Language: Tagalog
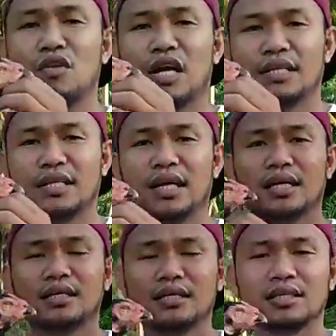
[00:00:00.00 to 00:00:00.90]
mukha nila.
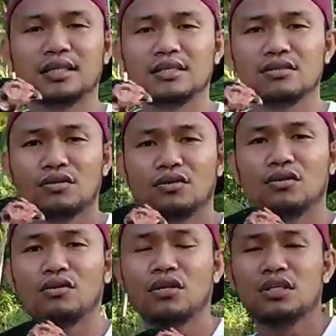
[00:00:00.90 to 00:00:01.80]

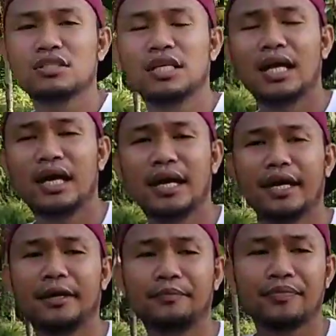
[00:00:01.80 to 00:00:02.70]
So, sila
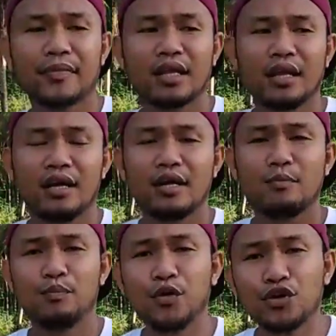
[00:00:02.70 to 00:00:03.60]
ay
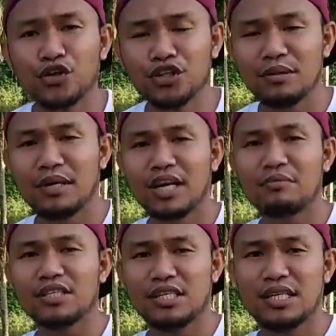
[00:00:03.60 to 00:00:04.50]
puro na mga
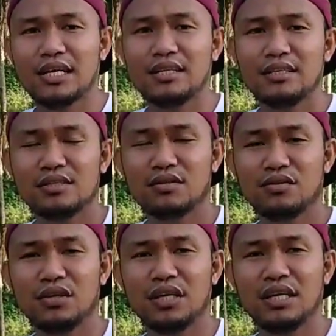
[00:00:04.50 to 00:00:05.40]
basilan.
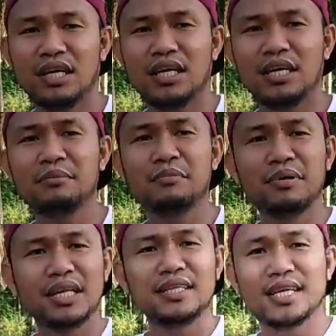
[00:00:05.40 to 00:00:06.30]
So,
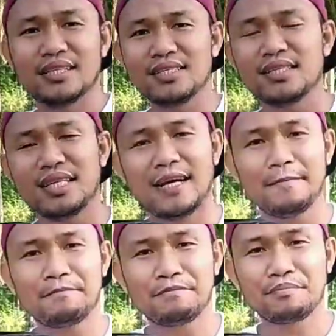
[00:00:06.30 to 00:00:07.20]
ibibreed natin
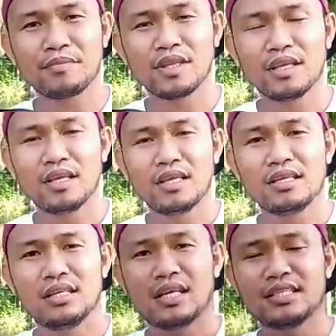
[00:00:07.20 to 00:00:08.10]
sila
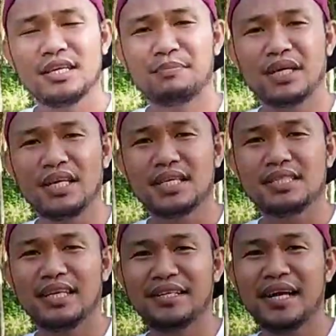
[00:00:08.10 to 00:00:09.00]
kasi pareha
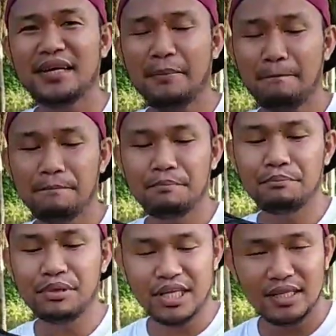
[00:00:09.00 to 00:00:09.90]
sila ng
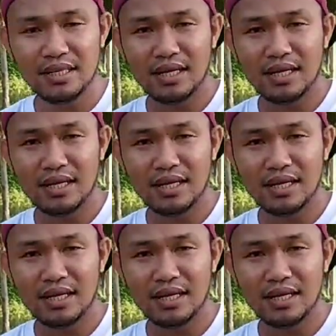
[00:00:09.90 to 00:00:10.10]
breed.